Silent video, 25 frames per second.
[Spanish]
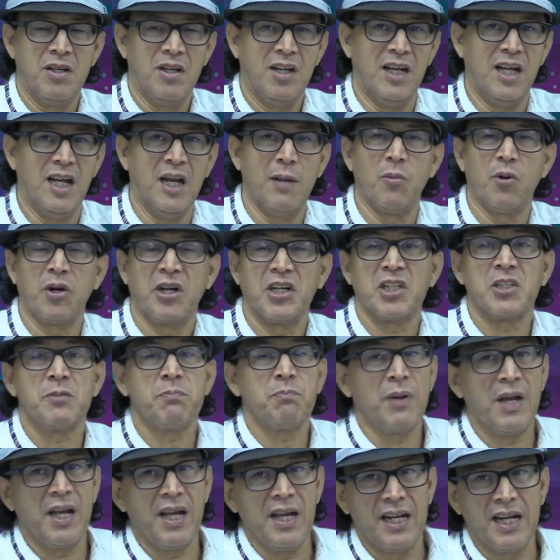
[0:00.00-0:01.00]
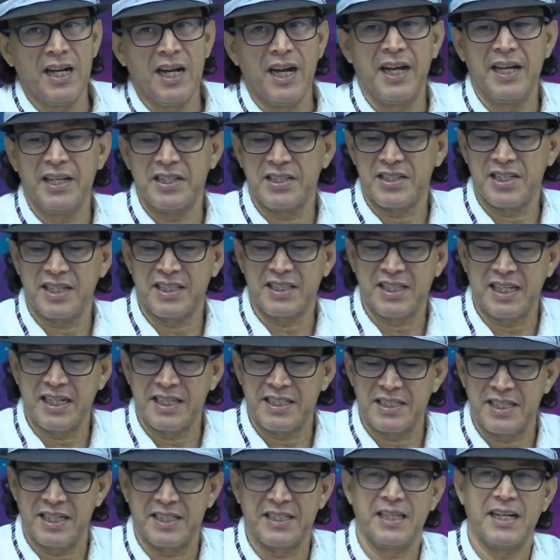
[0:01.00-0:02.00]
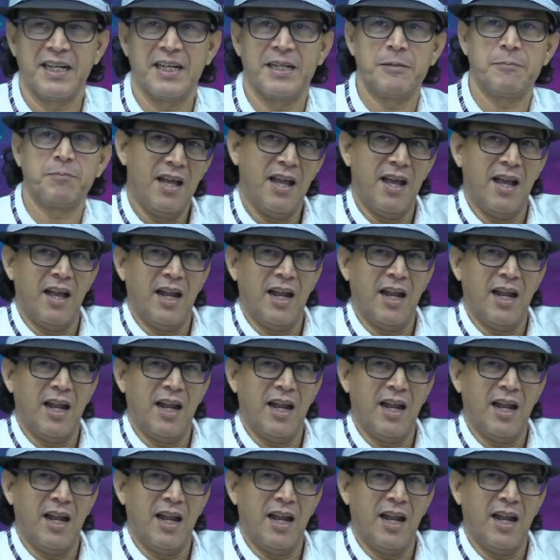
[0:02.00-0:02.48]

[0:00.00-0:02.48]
el amor espera, etcétera, etcétera.